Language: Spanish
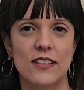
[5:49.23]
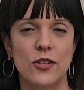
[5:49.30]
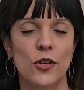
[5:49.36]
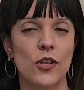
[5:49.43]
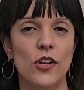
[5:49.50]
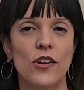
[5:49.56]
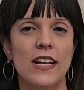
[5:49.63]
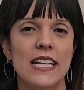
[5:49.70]

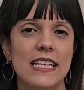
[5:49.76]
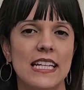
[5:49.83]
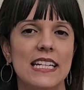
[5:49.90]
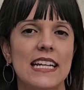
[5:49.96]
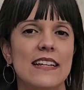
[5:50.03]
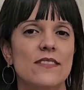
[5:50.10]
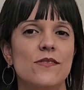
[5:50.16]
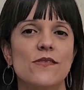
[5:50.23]
todo lo que
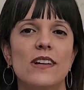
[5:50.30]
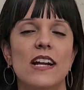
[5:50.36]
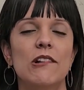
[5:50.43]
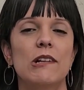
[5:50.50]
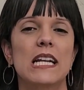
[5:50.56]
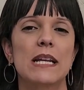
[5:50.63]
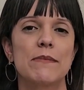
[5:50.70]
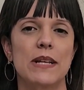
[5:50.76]
tenía azúcar
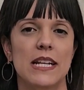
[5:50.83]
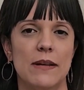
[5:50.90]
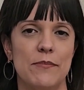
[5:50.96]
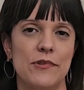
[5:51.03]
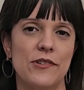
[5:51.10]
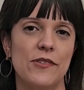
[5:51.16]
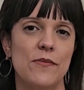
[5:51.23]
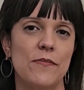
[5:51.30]
lo eliminé
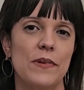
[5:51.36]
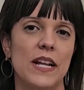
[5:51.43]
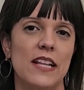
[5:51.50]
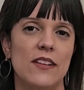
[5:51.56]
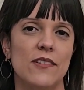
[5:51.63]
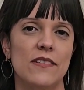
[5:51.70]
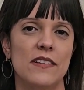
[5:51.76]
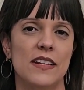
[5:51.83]
por
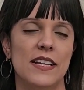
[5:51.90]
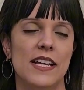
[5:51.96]
completo.